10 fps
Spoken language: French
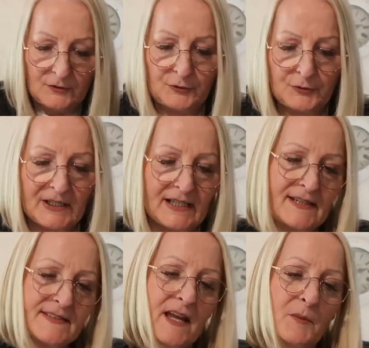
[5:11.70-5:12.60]
du
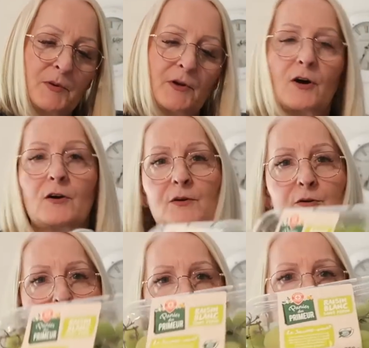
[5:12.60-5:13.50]
raisin blanc
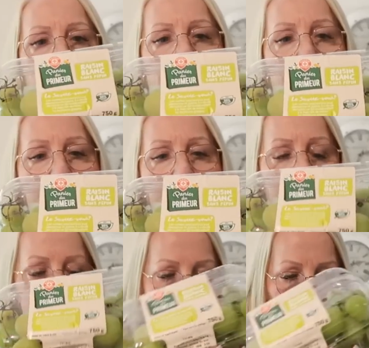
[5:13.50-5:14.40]
sans
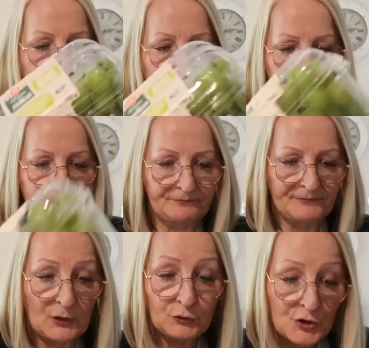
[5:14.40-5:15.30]
pépins.
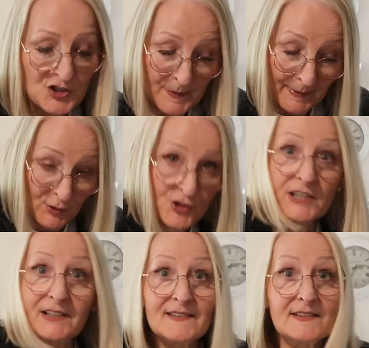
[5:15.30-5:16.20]
Il y a longtemps que je n'ai pas mangé
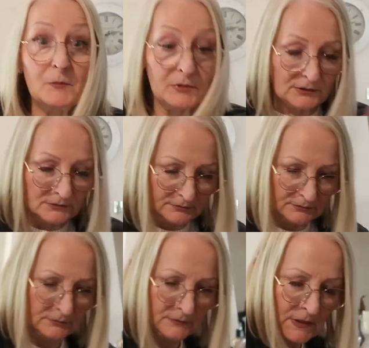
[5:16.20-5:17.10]
de raisin blanc.
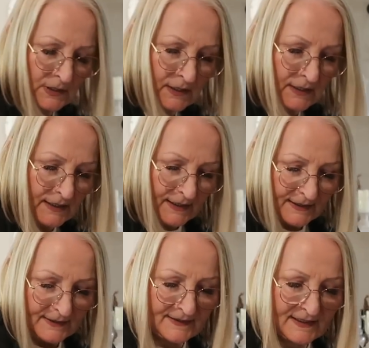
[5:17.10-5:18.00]

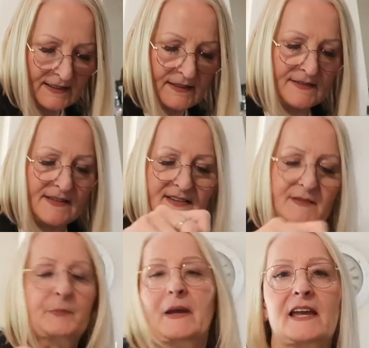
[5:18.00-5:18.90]
Des
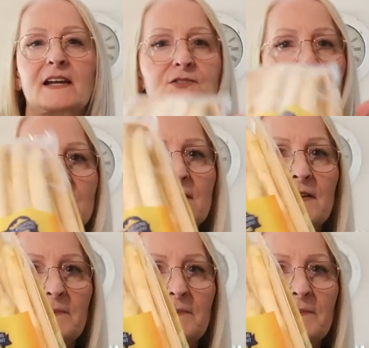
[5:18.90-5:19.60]
asperges,